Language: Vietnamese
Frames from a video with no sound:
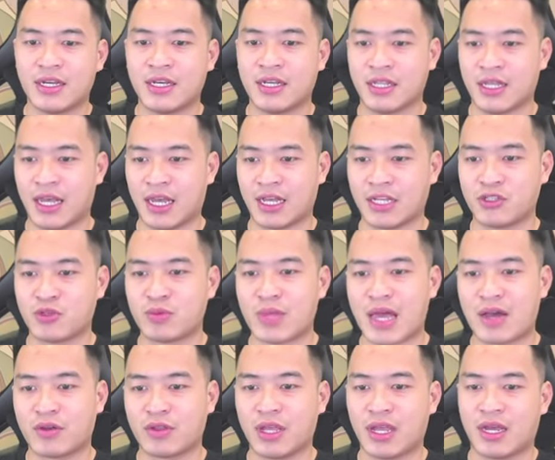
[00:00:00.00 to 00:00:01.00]
để chúng
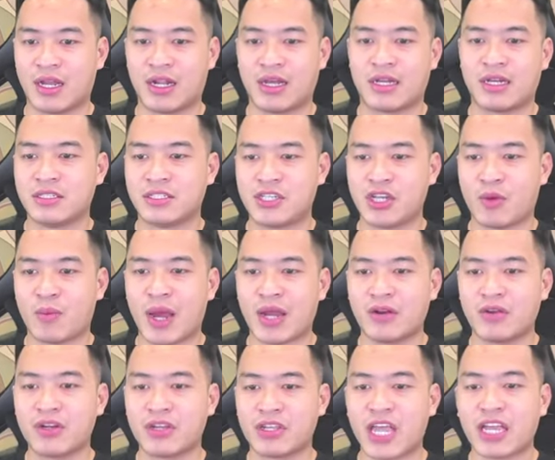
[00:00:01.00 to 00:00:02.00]
ta có thể là treo máy
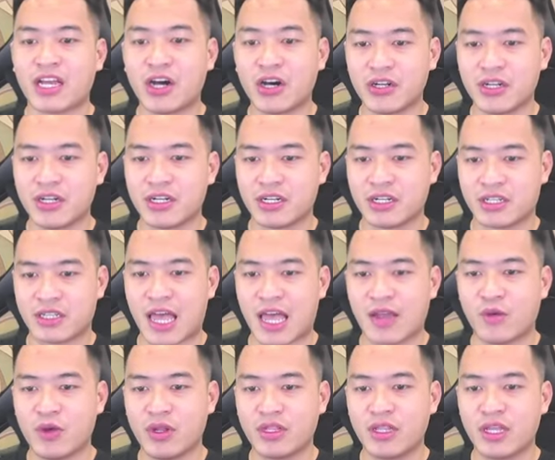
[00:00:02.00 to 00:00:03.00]
nó được nhanh hơn, tài
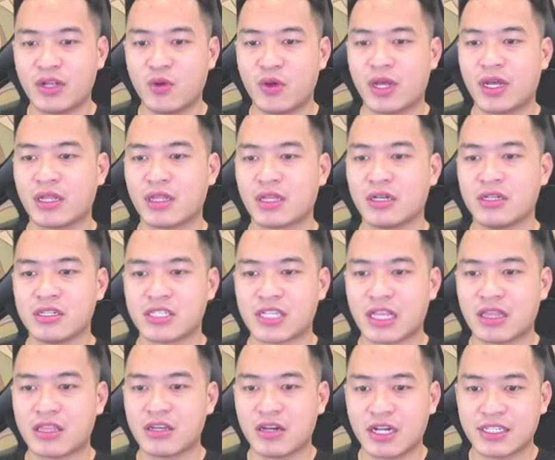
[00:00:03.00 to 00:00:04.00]
nguyên tích lũy các thứ,
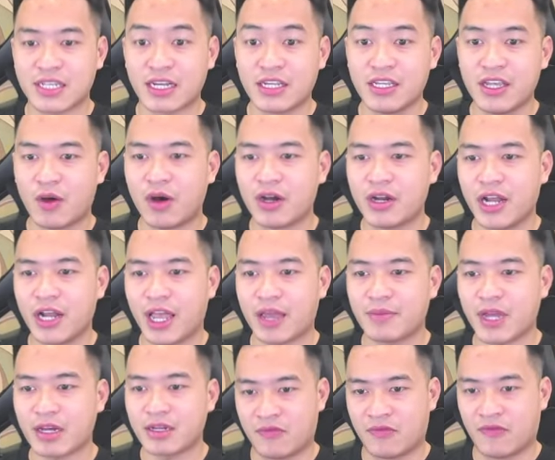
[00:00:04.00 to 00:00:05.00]
sát thương gây ra nhiều hơn anh em
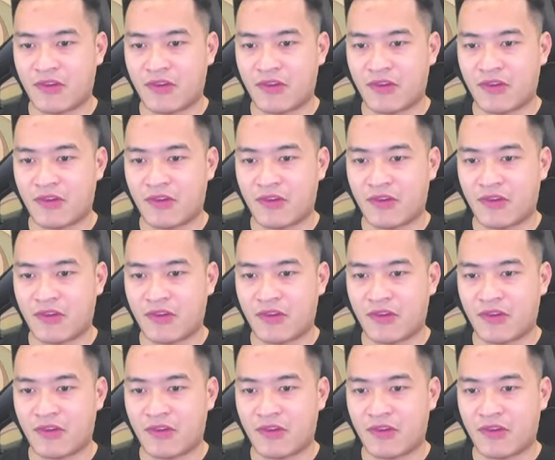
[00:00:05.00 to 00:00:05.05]
nhé.